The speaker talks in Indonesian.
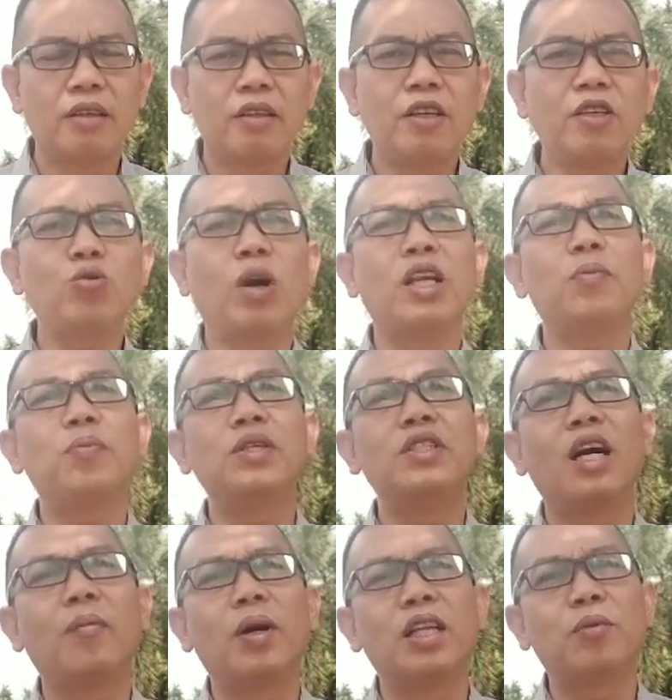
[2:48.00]
kecuali
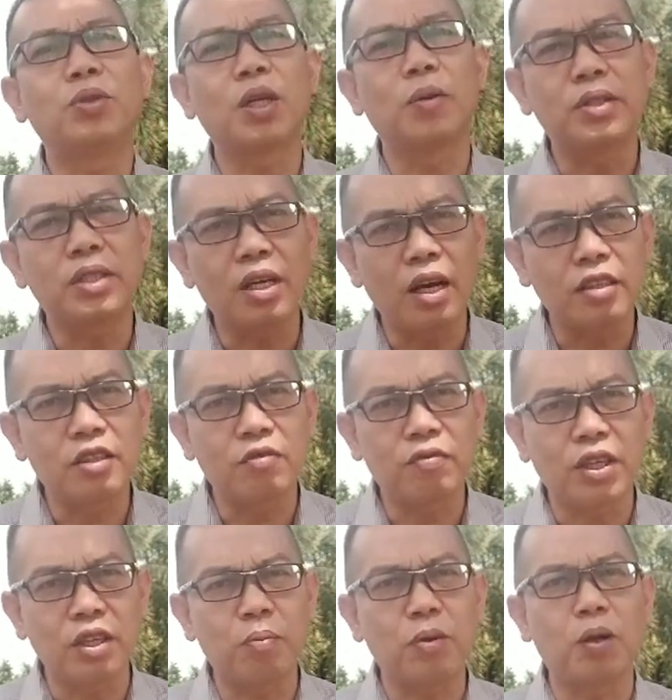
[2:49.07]
pinjaman yang besar-besar
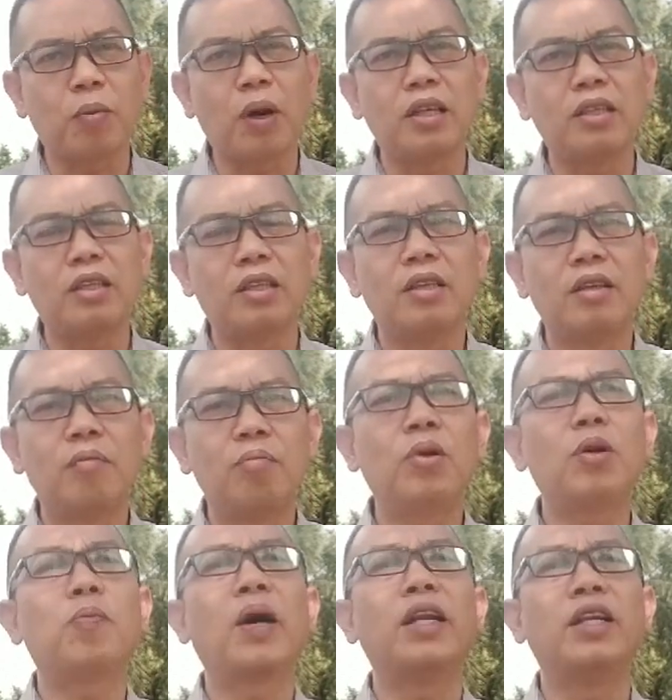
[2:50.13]
sifatnya pribadi
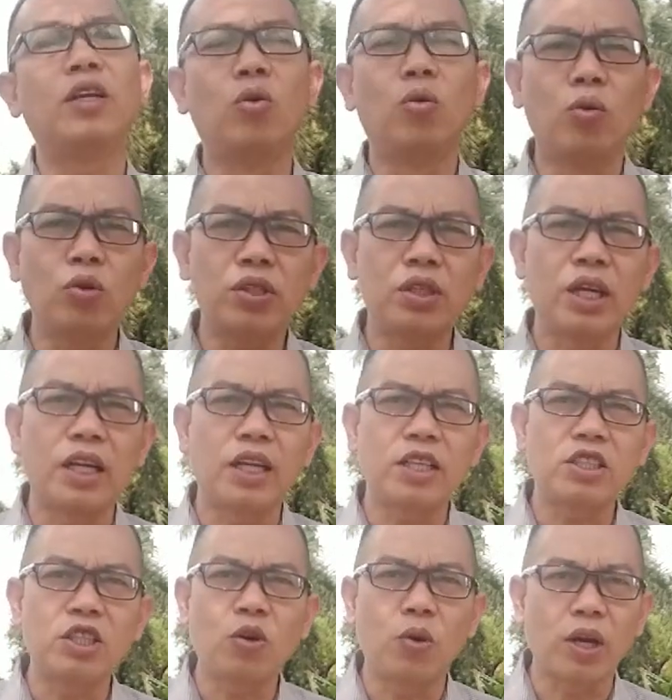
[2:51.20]
berbanding lurus dengan
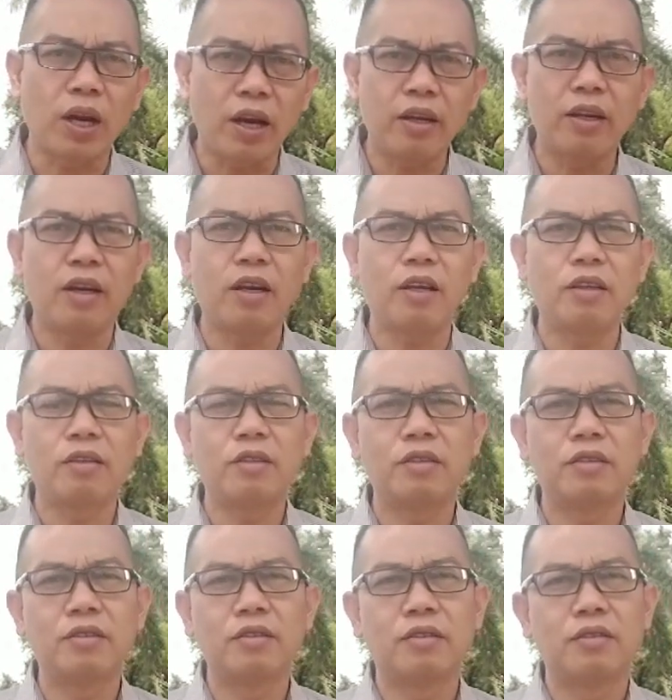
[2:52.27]
risiko yang ada
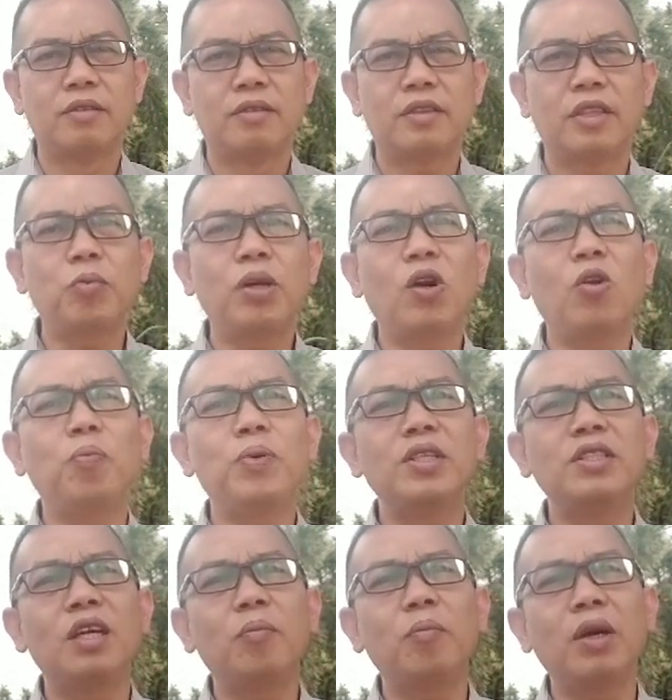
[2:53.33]
tapi kalau
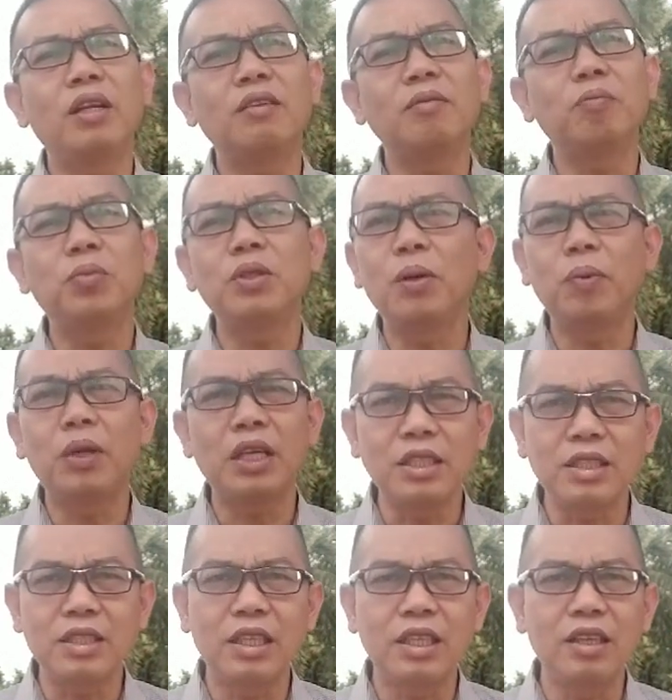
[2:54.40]
pinjaman pinjaman
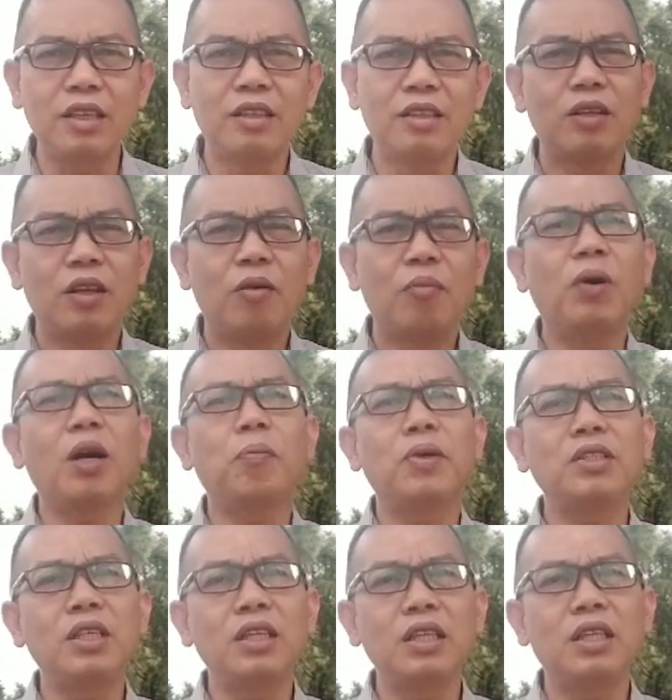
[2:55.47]
kecil Berapa
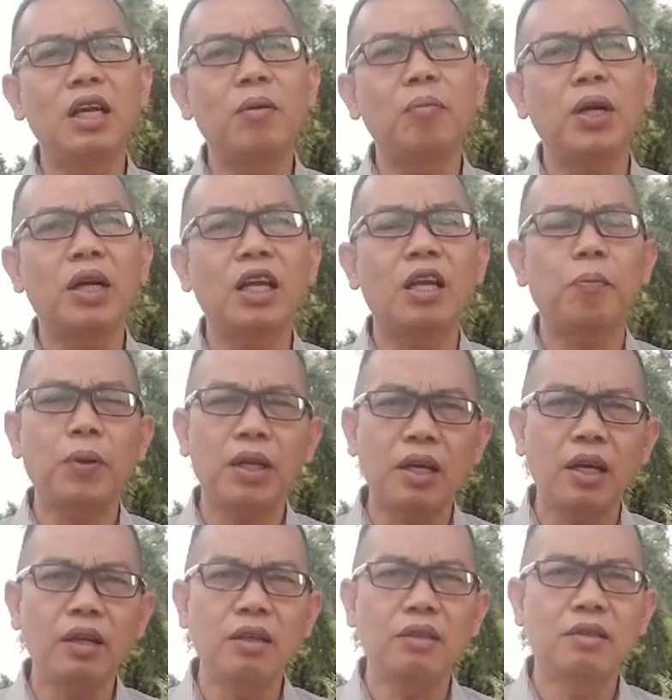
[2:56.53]
sih yang mereka
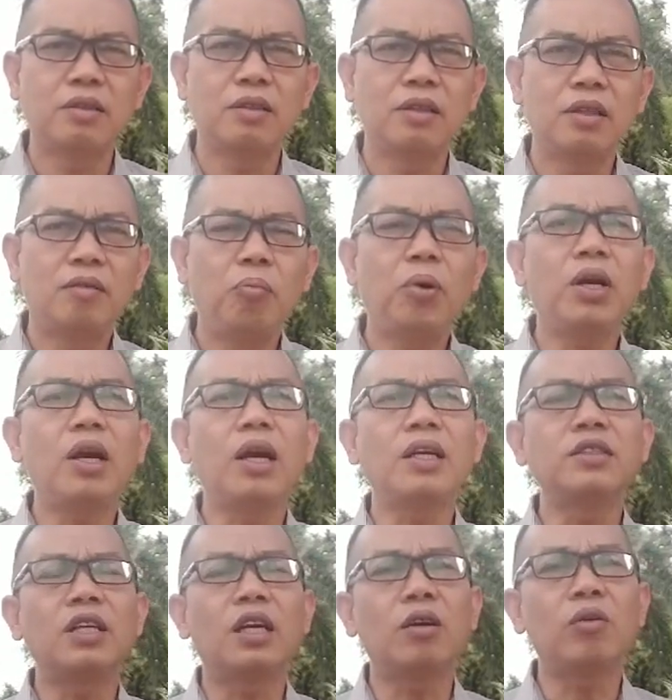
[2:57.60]
dapatkan? Mereka kan
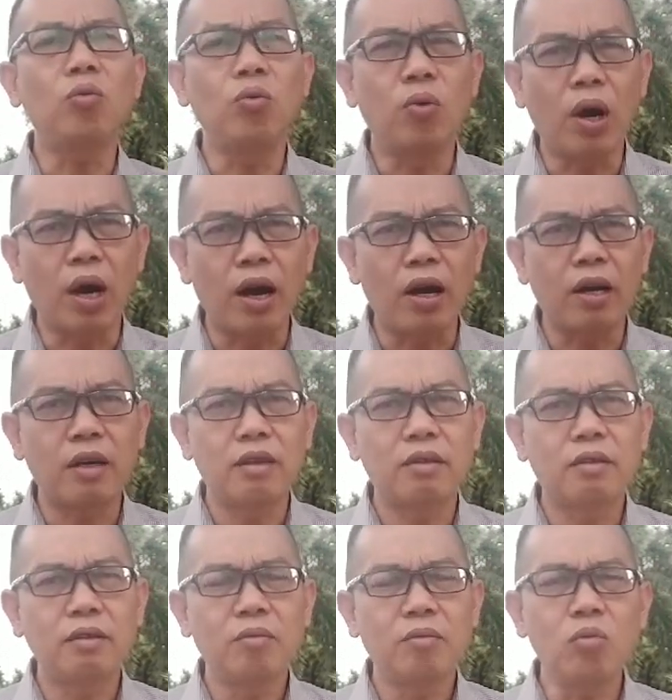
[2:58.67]
cari uang,
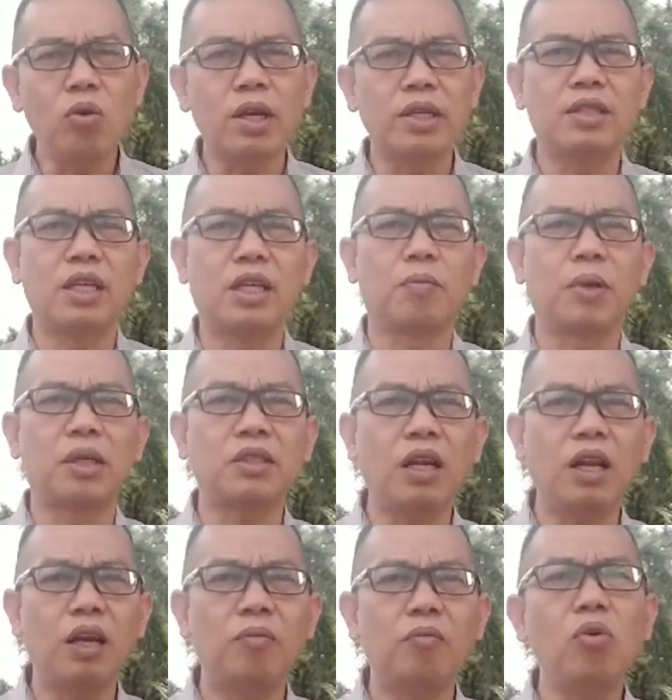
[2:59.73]
bukan cari
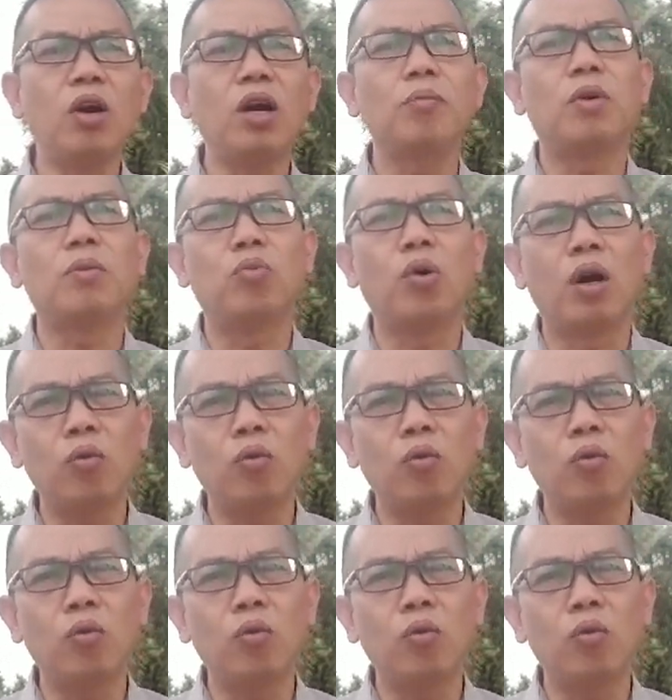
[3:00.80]
masalah, bukan membuang